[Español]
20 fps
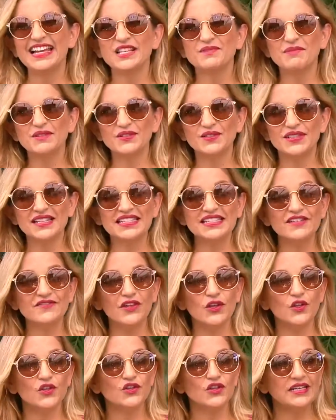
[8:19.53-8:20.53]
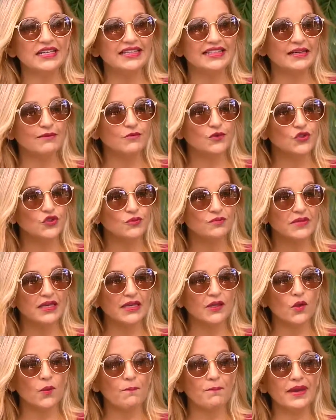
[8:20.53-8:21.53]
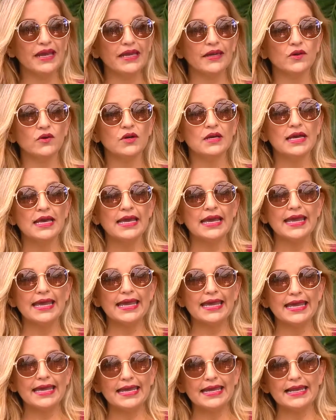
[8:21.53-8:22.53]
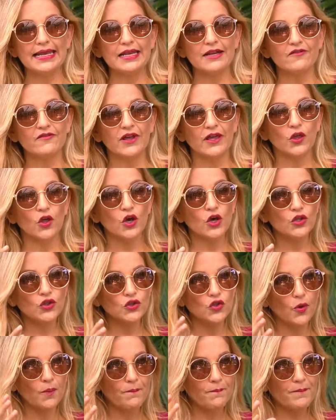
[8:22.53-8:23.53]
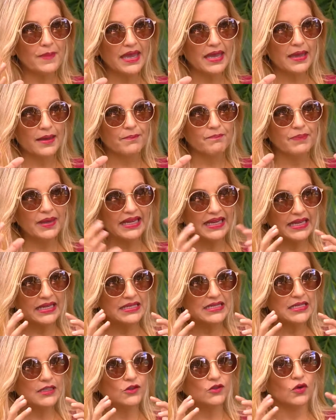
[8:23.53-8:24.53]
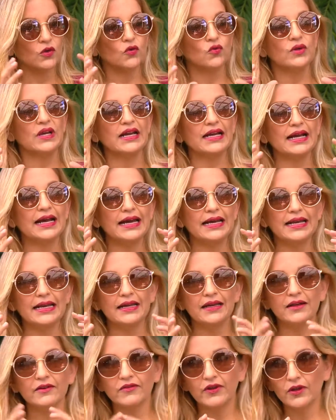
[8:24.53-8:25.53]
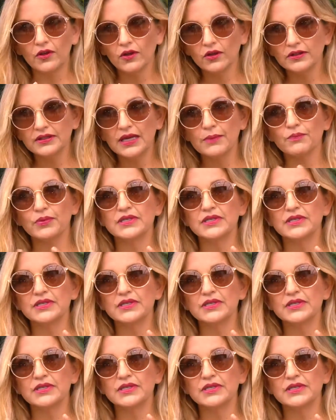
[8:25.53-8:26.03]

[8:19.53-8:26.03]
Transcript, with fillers: A las personas el redondo les da mucho miedo, pero el redondo eh, pequeñito en una cara redonda,